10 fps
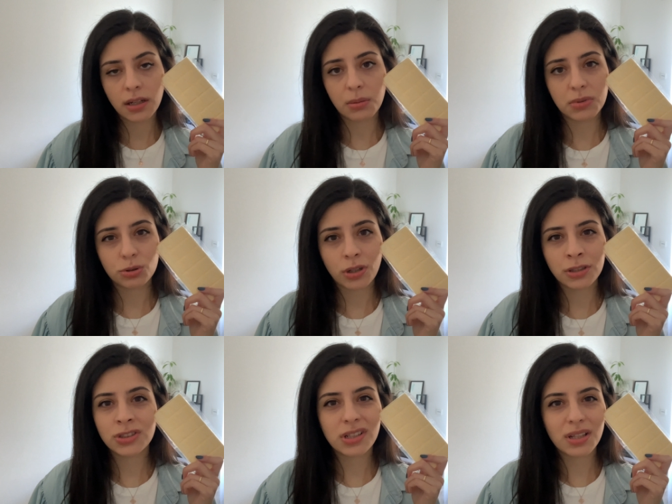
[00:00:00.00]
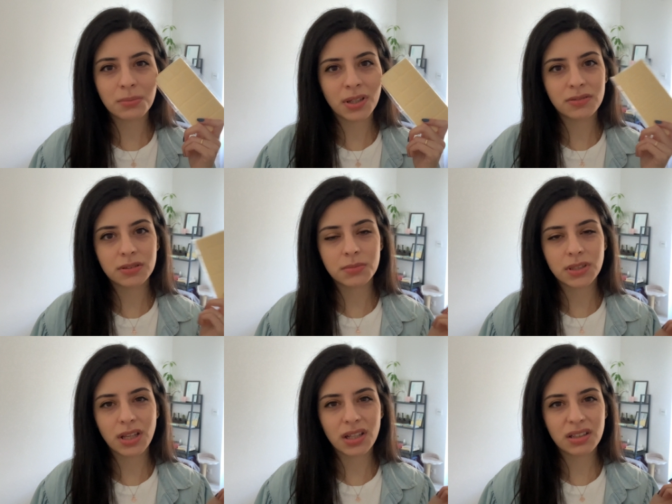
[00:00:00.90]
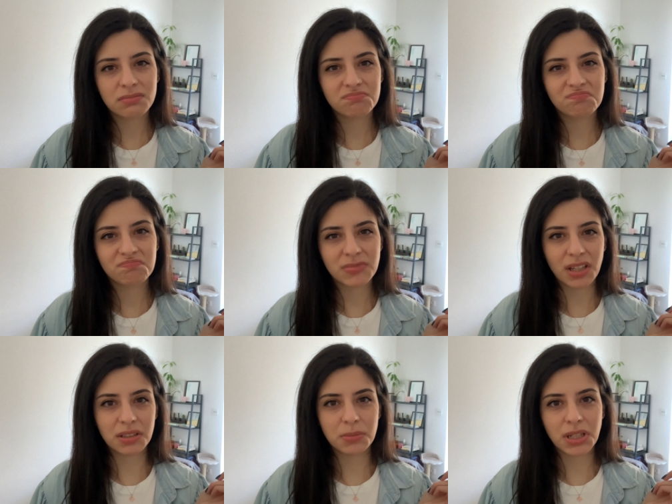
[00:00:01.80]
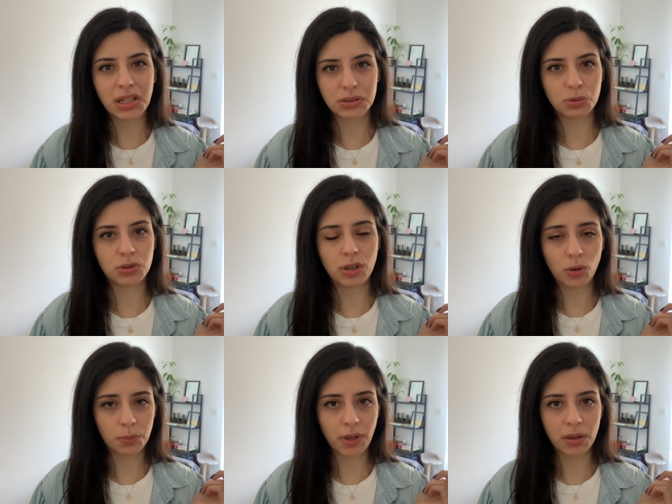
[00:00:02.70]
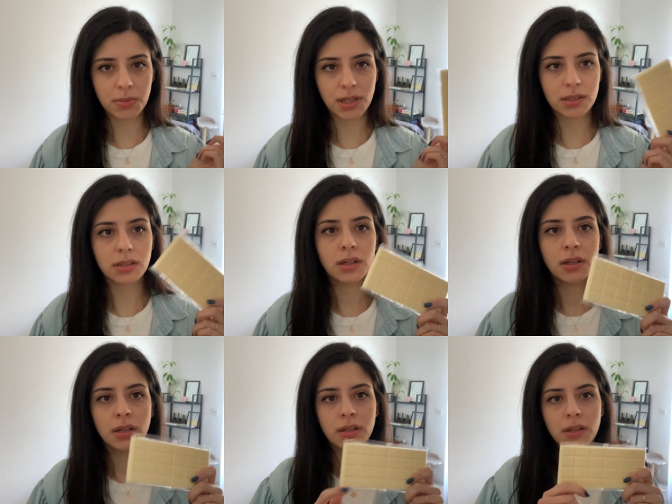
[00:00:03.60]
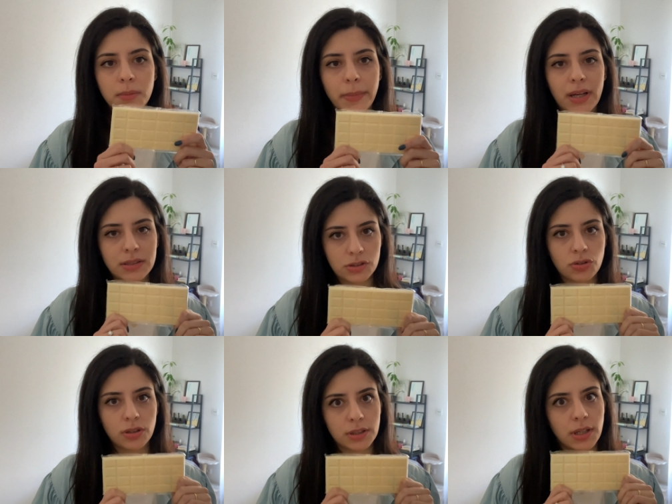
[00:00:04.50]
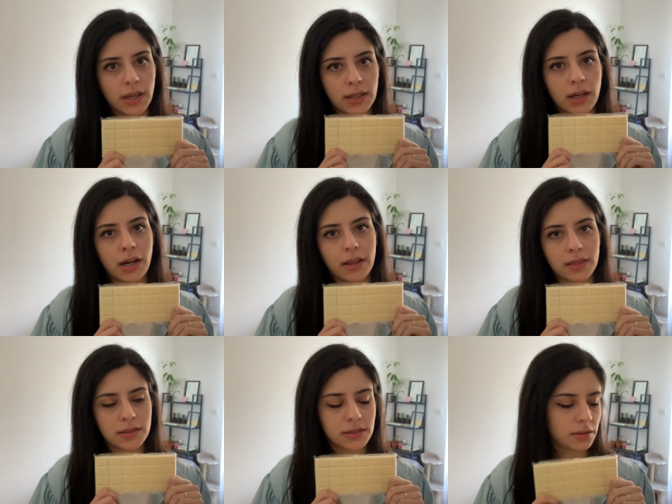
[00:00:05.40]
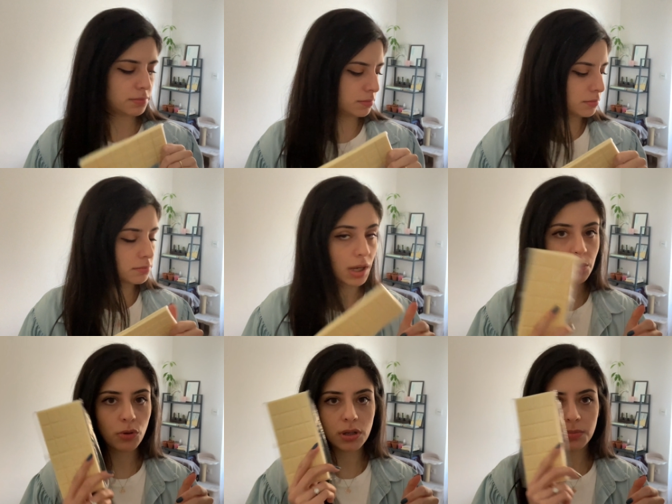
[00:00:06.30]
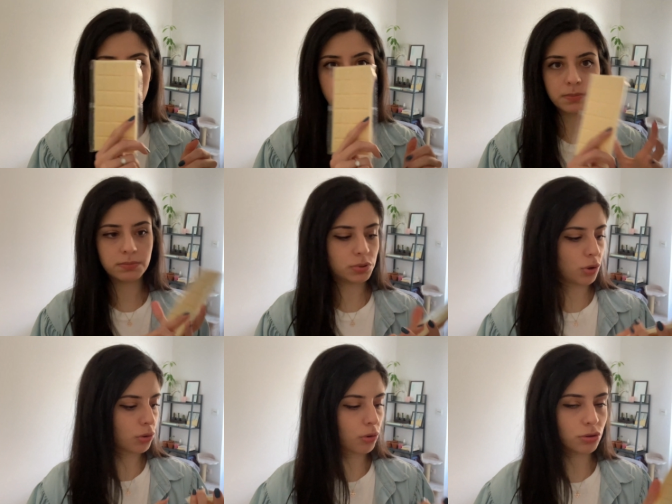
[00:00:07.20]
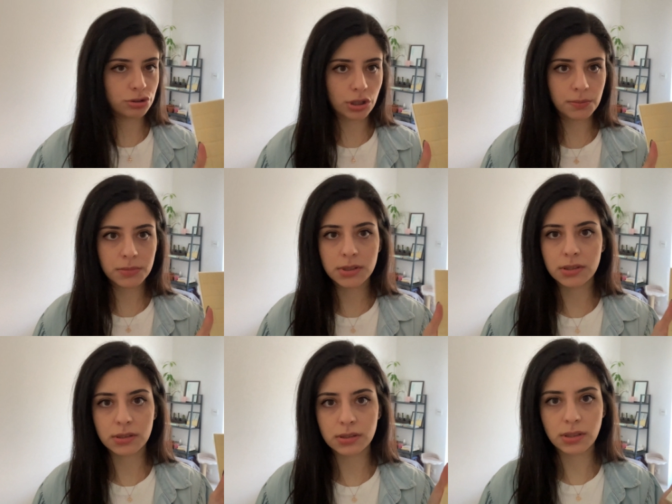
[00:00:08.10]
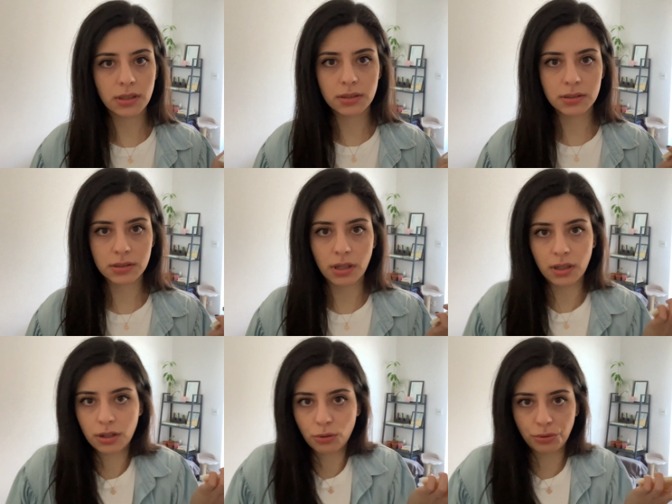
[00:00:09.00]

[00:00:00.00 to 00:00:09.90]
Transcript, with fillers: Ama şu an çileğin mevsimi değil. Tadı biraz güzel olmayabilir. Beyaz çikolata en garantisi. Ben böyle bir blok koyacağım. Siz istediğiniz kadar